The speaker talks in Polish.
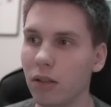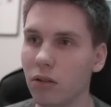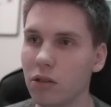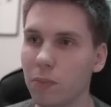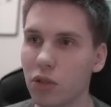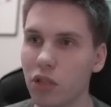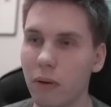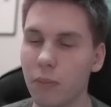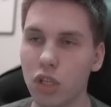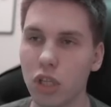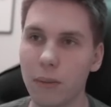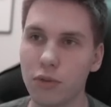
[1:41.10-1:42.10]
no spodziewam
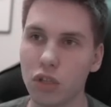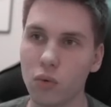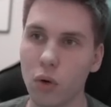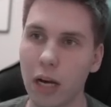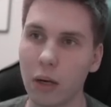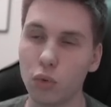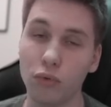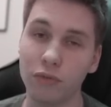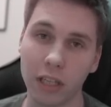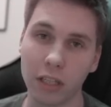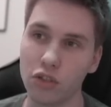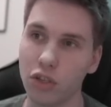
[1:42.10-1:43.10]
się lepszych walkoutów,
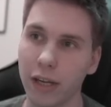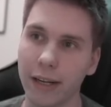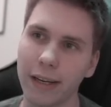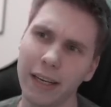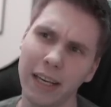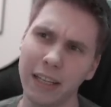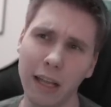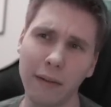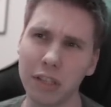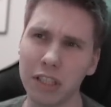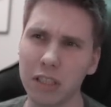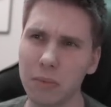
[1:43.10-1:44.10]
tak czy siak,
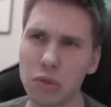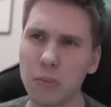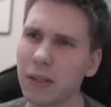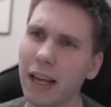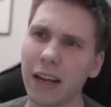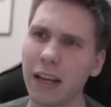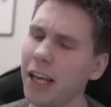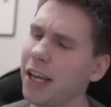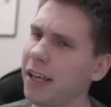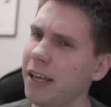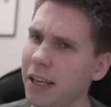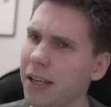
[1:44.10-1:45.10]
nawet gdybyśmy tak
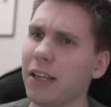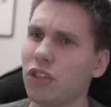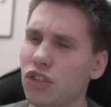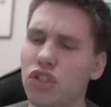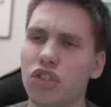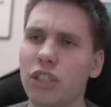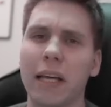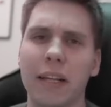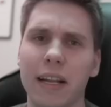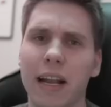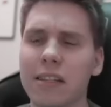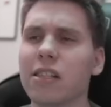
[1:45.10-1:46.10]

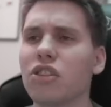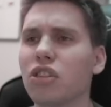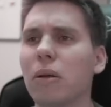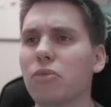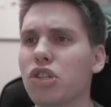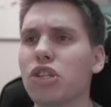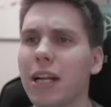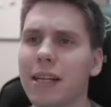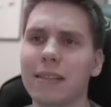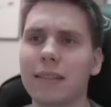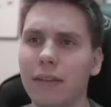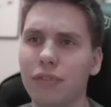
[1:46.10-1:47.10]
cztery razy czy tam trzy
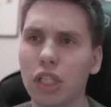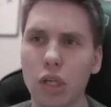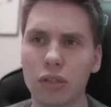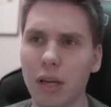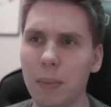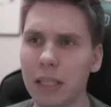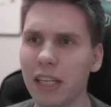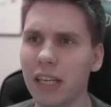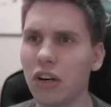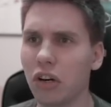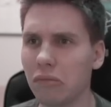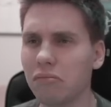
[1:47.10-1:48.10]
razy trafili
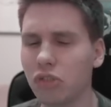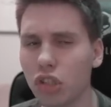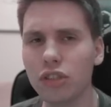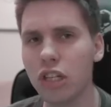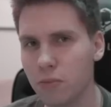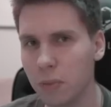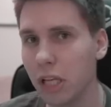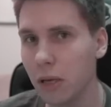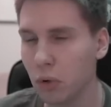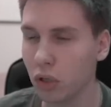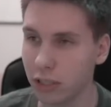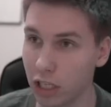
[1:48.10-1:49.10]
Otamendiego, to też by nie
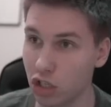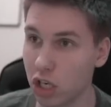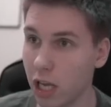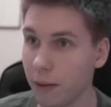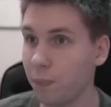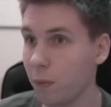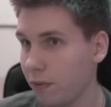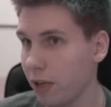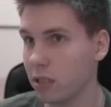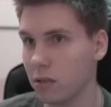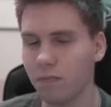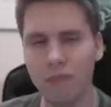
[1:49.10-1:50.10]
było tak źle,
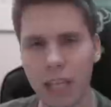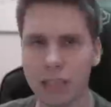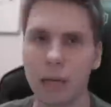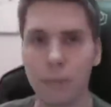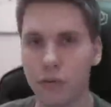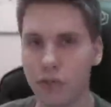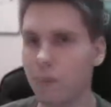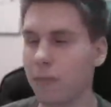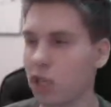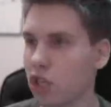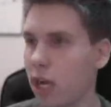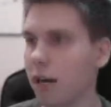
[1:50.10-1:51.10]
więc niech ta pierwsza
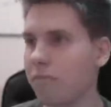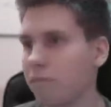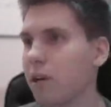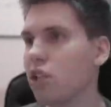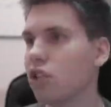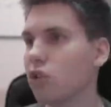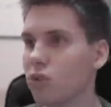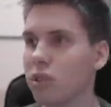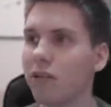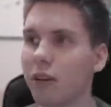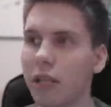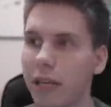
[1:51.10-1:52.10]
paczka będzie
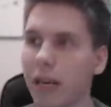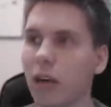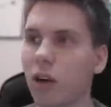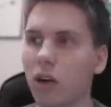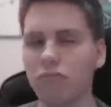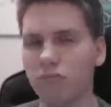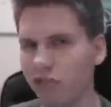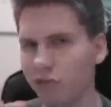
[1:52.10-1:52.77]
uznawana jako